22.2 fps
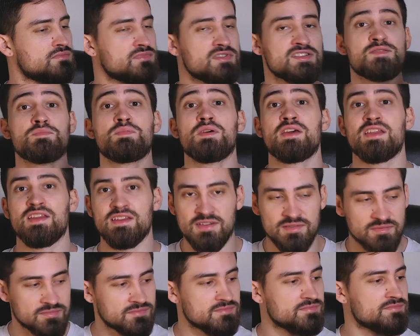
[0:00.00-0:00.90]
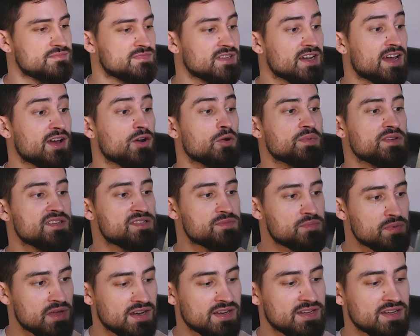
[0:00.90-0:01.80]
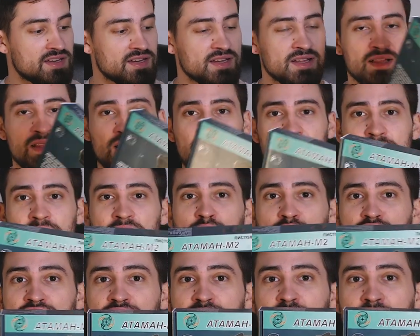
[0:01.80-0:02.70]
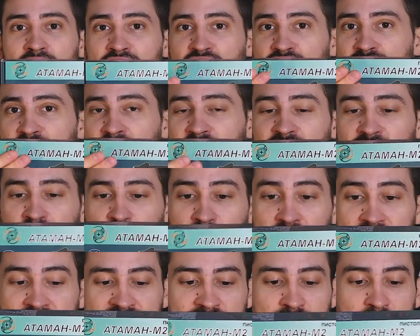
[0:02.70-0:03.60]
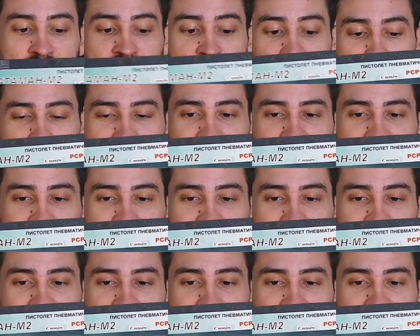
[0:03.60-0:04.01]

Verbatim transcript: спереди. На коробке спереди мы можем прочитать, в принципе, все